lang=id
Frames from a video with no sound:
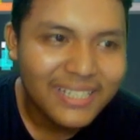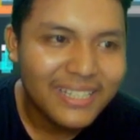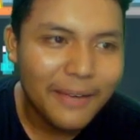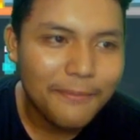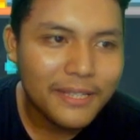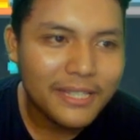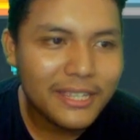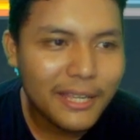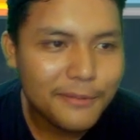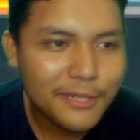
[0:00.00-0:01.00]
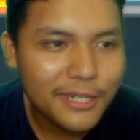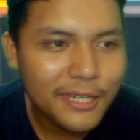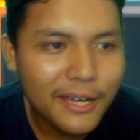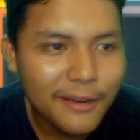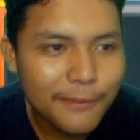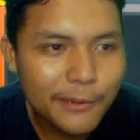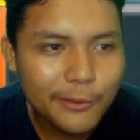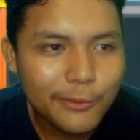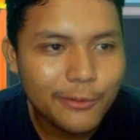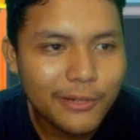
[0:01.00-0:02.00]
Tapi tetap sih ya
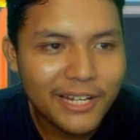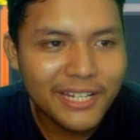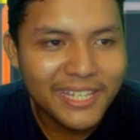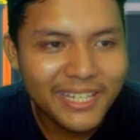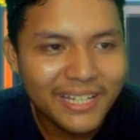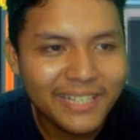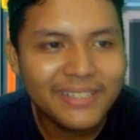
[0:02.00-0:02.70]
perlu kalian